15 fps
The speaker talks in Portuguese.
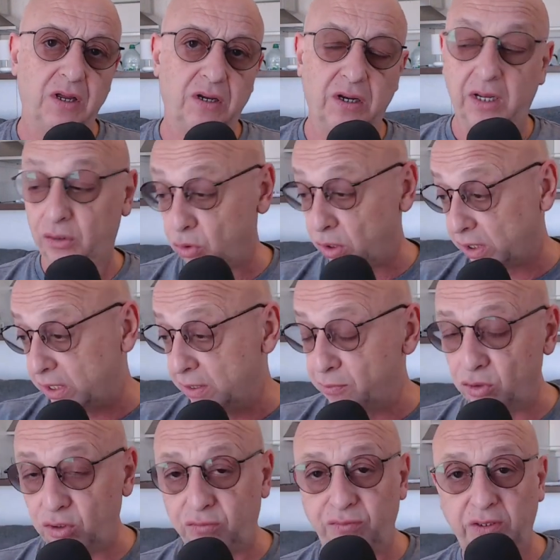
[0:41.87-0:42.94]
Estou né? aqui em
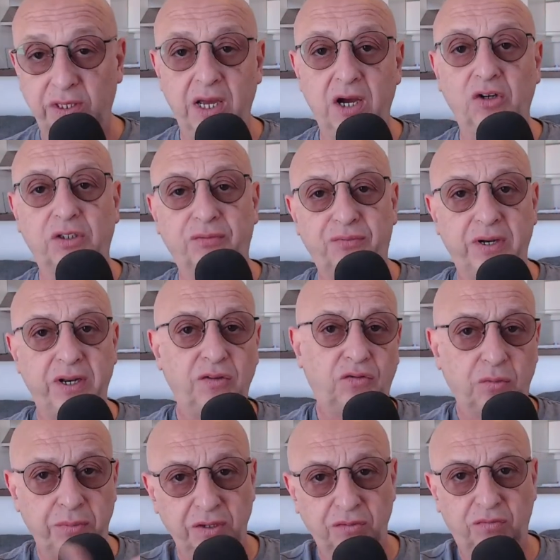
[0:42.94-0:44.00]
Montevidéu, já falei
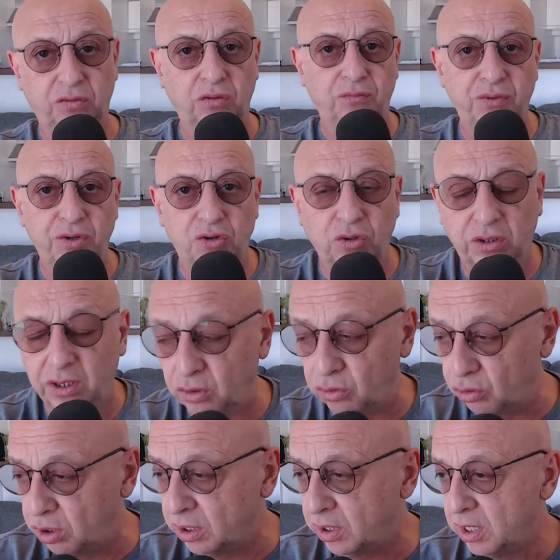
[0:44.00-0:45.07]
sobre isso no vídeo
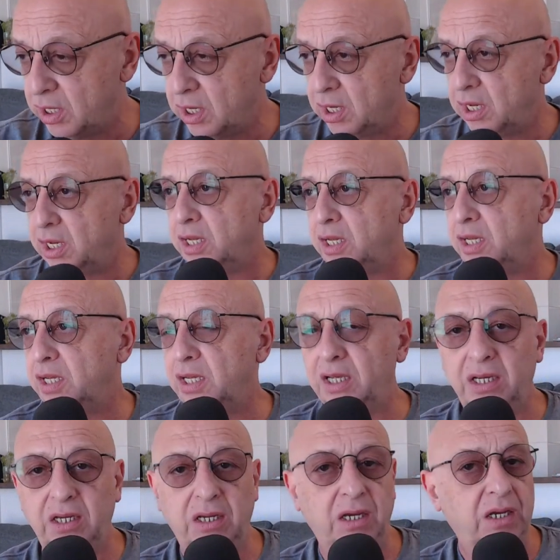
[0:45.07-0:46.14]
anterior,
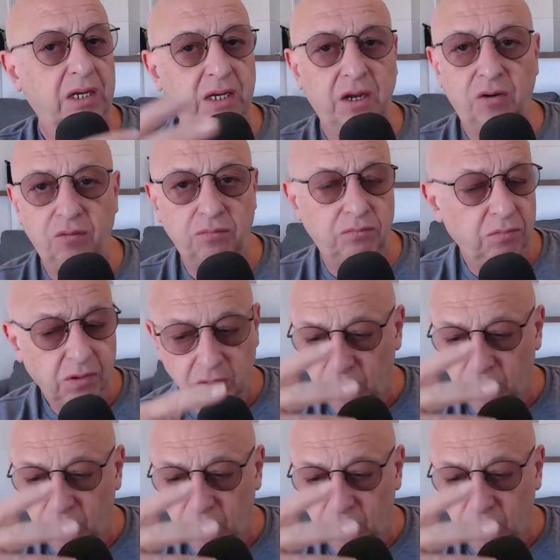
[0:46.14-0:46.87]
e é um.